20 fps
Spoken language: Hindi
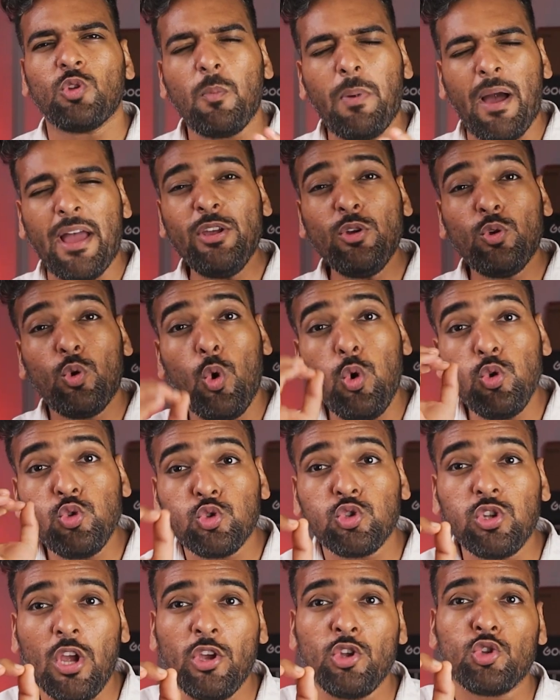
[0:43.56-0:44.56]
तो भाई खुद
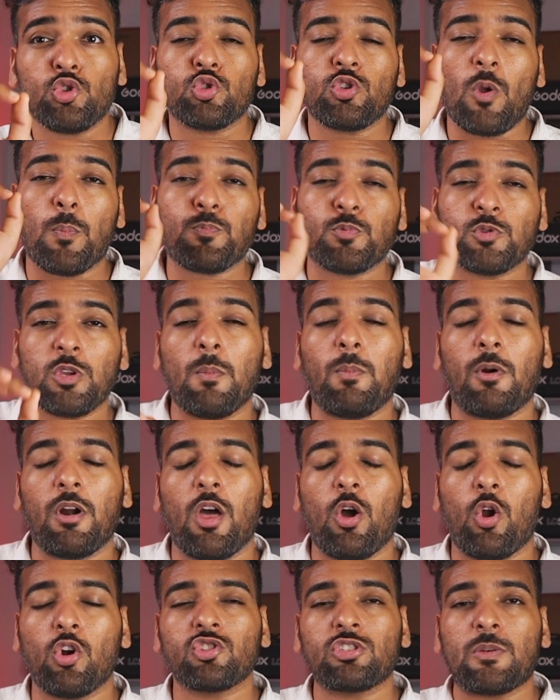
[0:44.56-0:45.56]
से ही सबसे
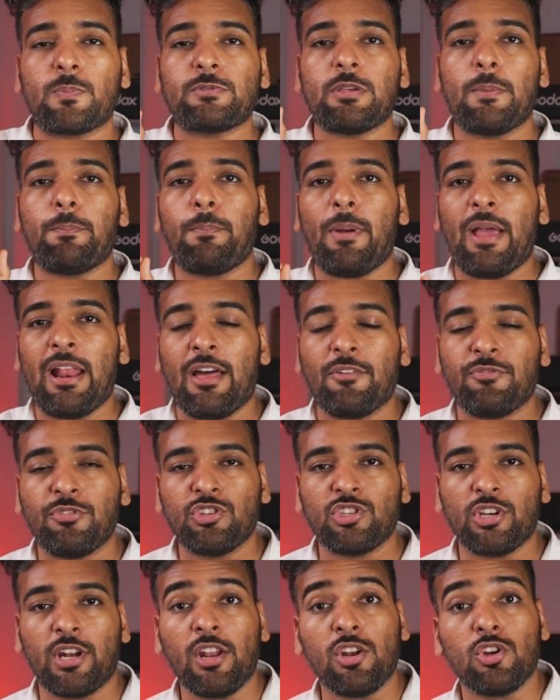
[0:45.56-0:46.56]
बड़ा और सबसे पहला
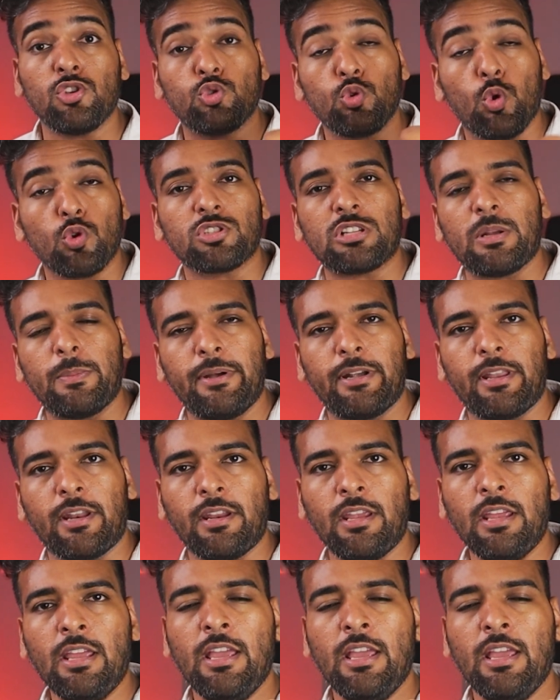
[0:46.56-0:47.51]
फीचर है रिसोर्स लिमिटर